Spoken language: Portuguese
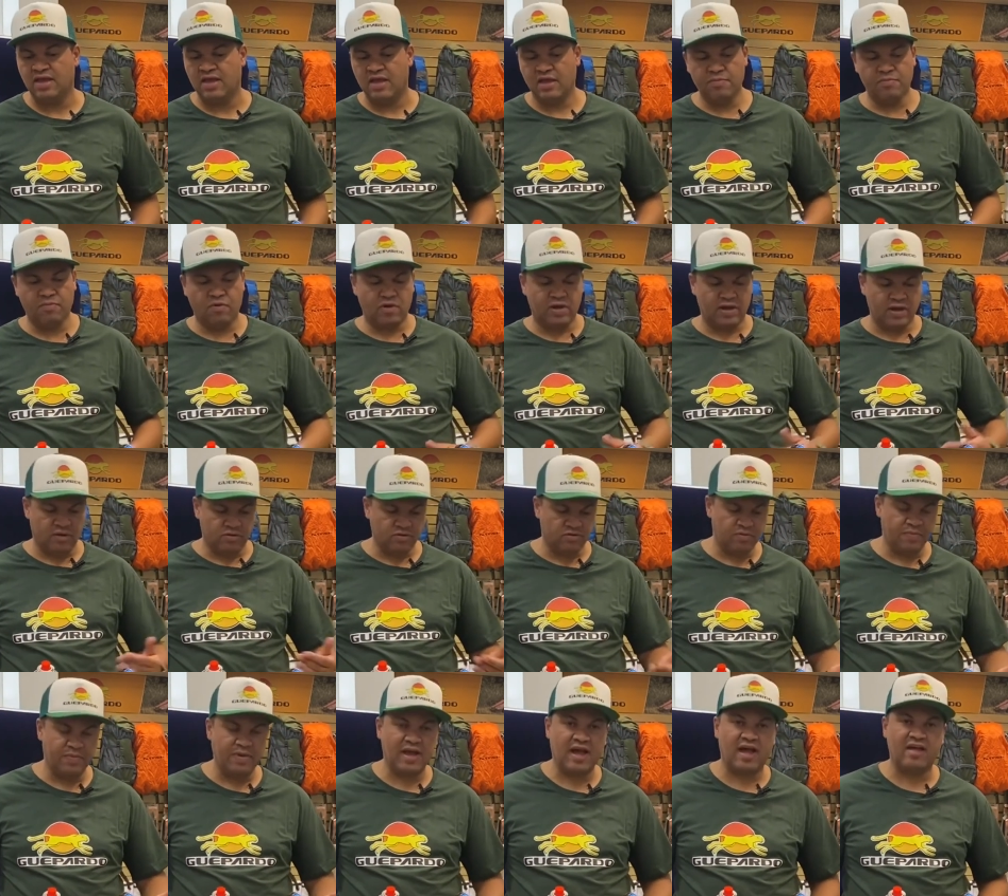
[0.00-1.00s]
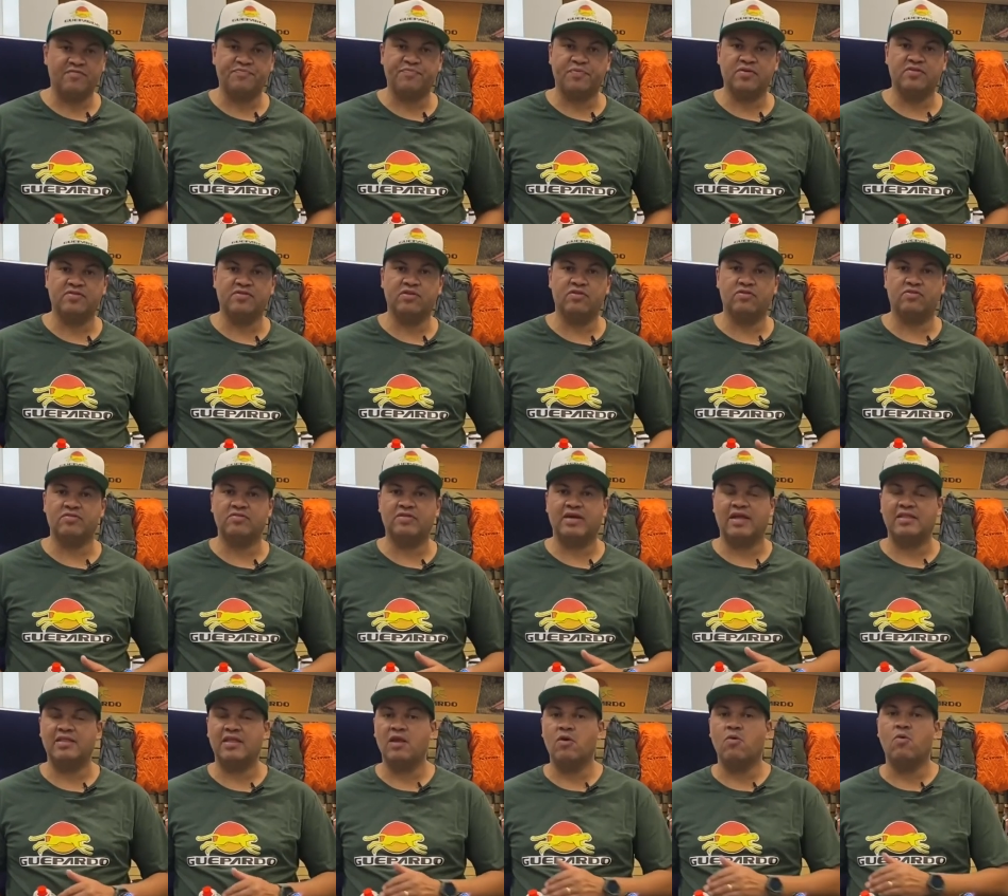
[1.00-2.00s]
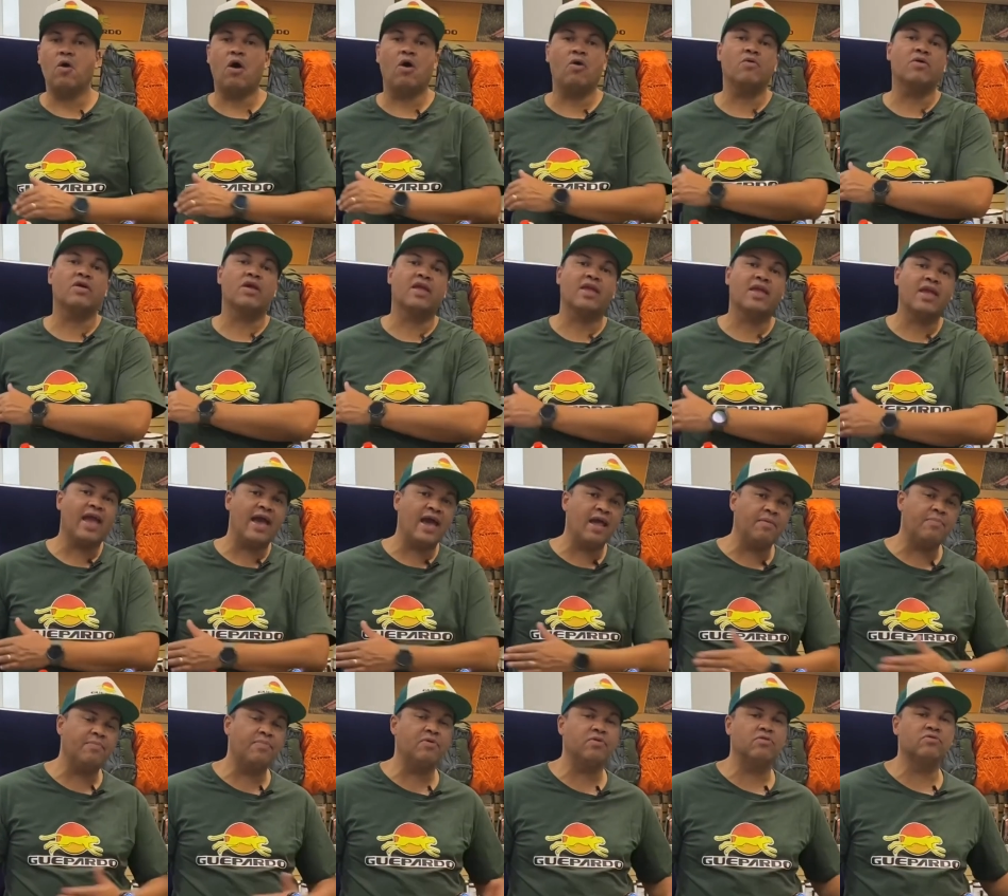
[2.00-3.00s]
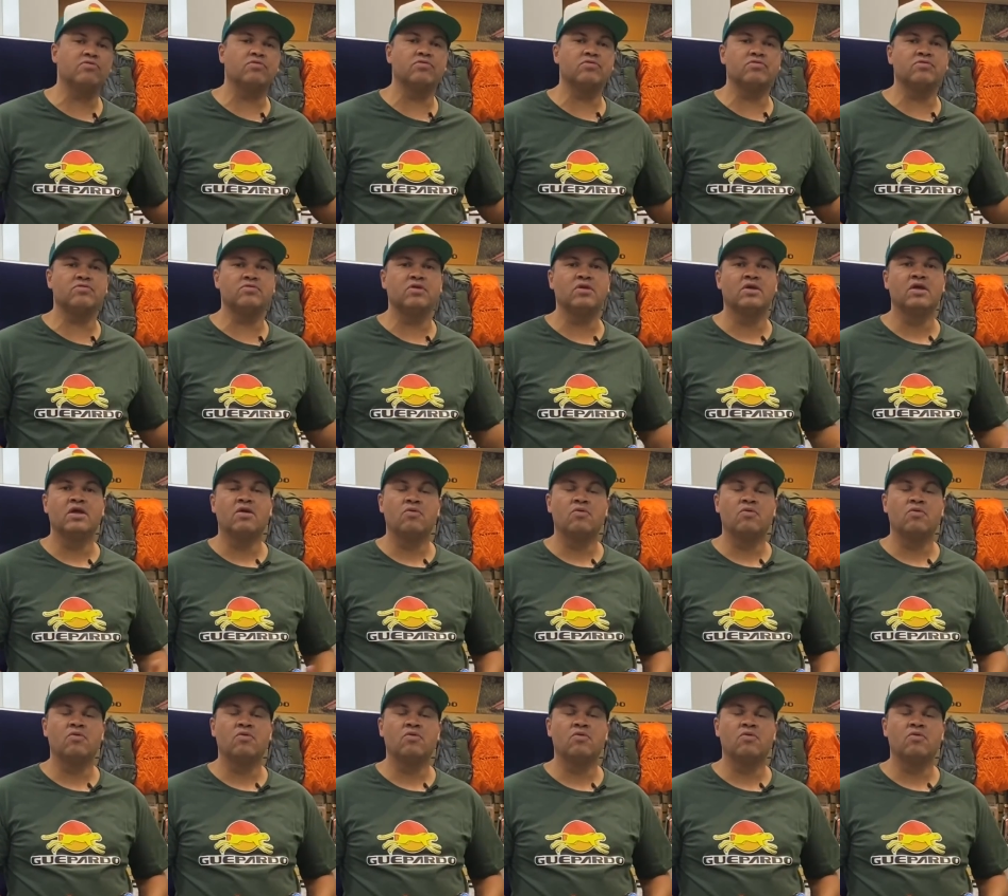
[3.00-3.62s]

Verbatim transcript: Embora o Tube Gás pode ser usado em qualquer produto,